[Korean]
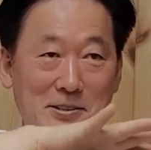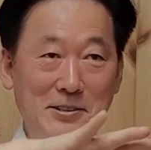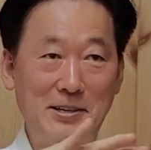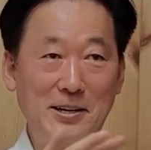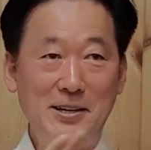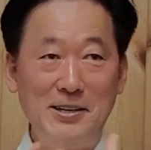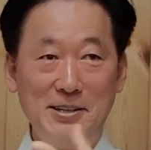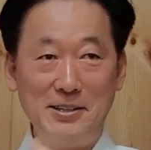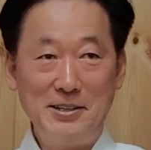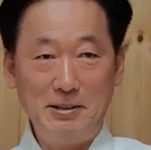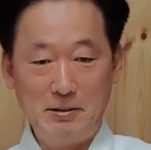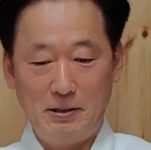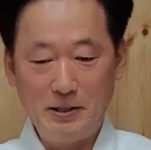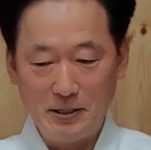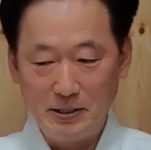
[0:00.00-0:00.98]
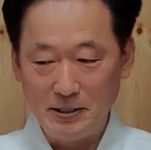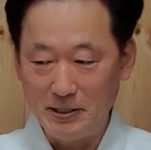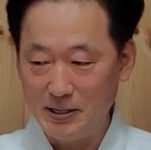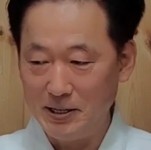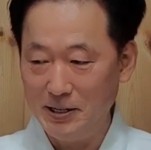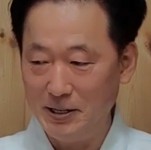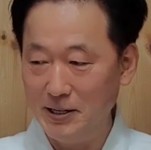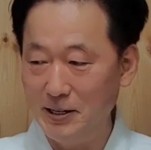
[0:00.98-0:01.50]
자,
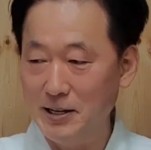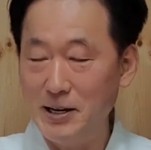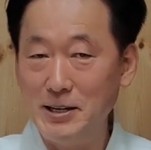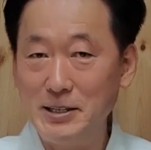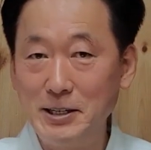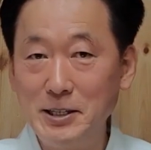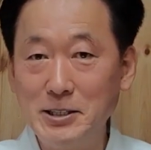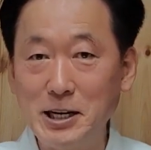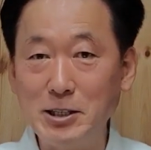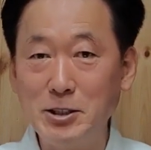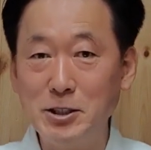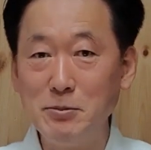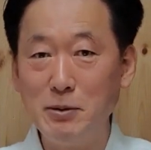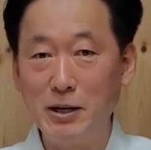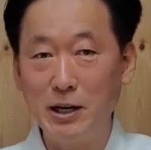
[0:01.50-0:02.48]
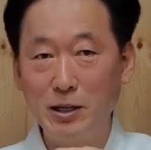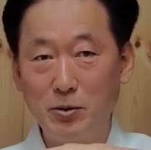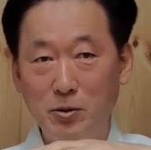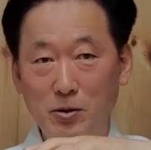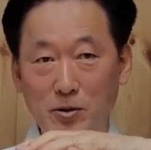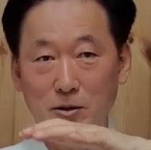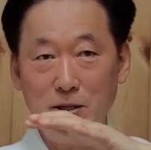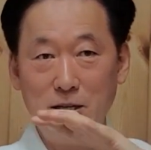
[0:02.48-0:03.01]
이게 이 자체만
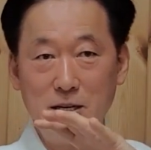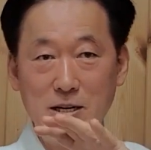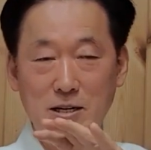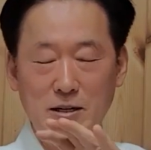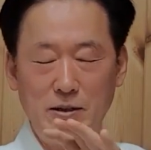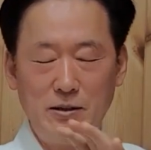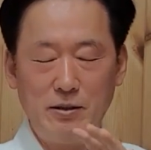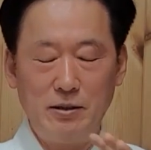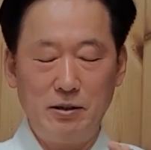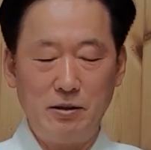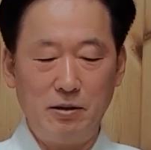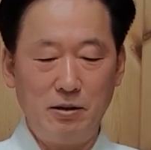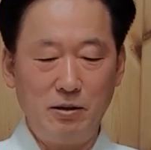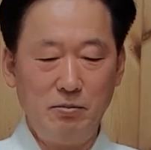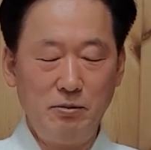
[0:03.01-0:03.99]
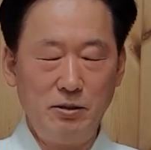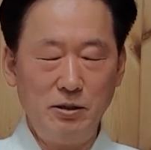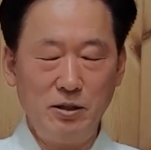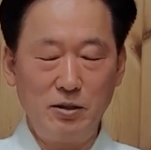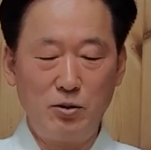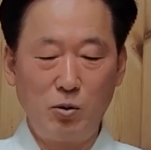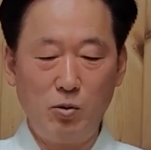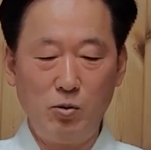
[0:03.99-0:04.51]
해도
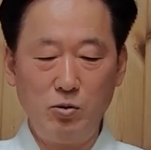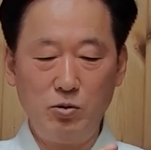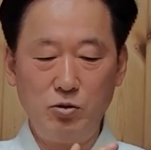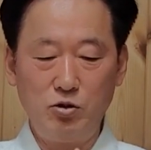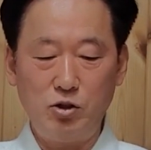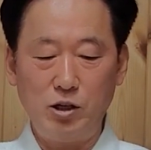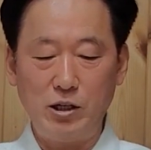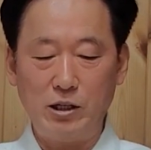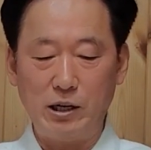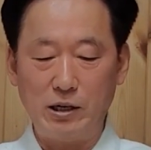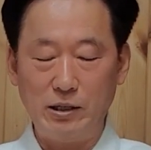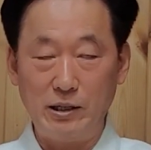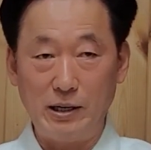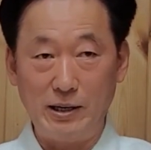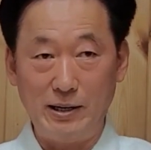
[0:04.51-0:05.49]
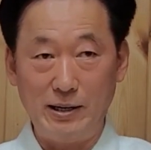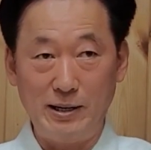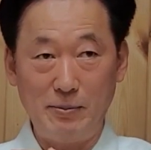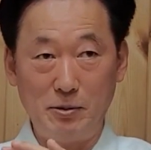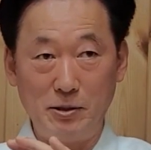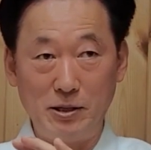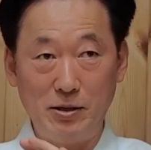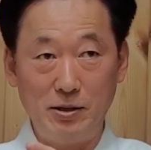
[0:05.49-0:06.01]
엄청 좋은 수행이 되는데
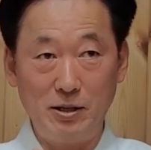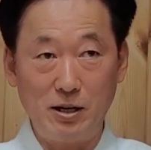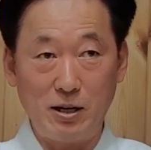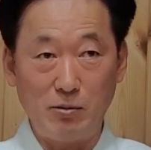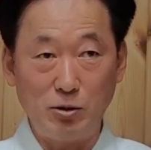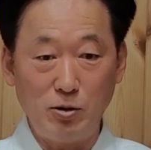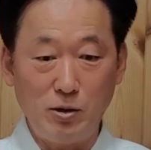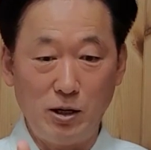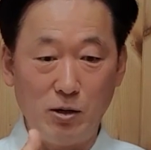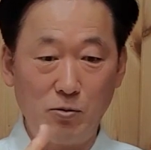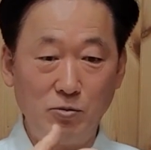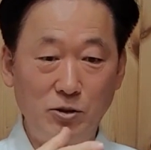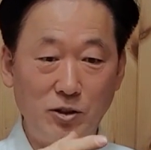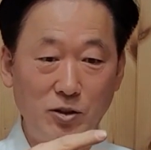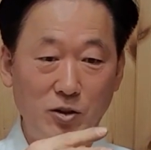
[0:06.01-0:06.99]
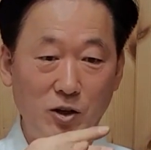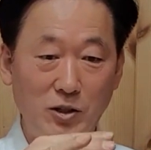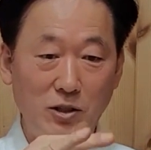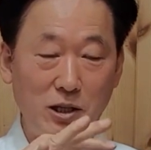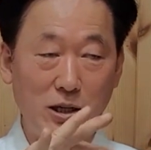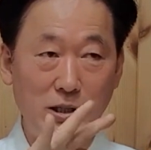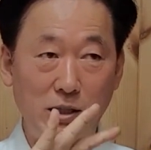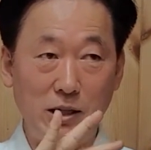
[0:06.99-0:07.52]
보세요. 이렇게 하면 손가락 움직이죠.
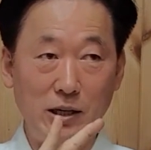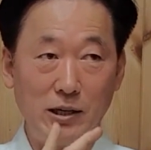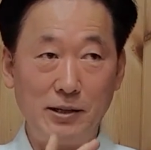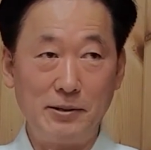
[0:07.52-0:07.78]
이렇게 같이.